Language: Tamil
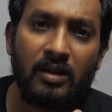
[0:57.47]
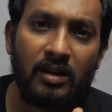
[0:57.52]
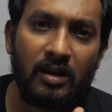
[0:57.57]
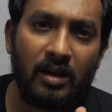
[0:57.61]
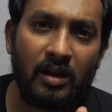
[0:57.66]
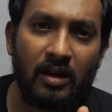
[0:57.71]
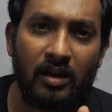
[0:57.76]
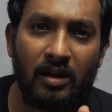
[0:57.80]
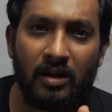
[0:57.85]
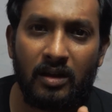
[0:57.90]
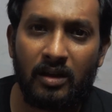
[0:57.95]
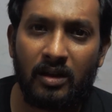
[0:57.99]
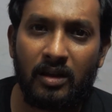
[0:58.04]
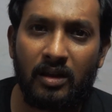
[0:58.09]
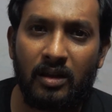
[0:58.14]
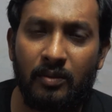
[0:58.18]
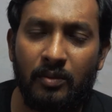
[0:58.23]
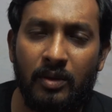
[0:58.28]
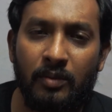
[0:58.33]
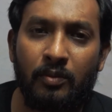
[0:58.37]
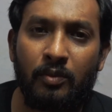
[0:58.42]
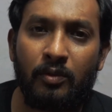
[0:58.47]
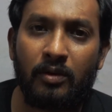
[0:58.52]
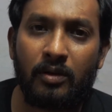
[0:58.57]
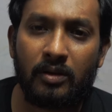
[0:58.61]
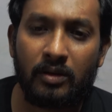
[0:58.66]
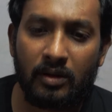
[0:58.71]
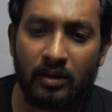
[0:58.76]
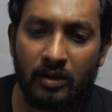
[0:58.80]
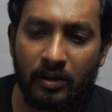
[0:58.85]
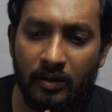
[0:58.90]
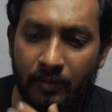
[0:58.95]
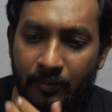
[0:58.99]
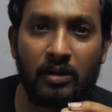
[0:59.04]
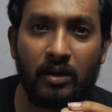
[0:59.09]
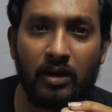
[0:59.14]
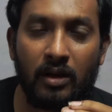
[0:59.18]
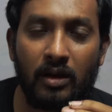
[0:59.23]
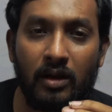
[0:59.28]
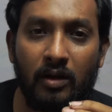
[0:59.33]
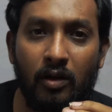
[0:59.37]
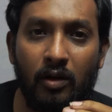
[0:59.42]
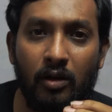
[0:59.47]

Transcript: நான் இஎம்ஐ e போட்டிருந்தேன் நான்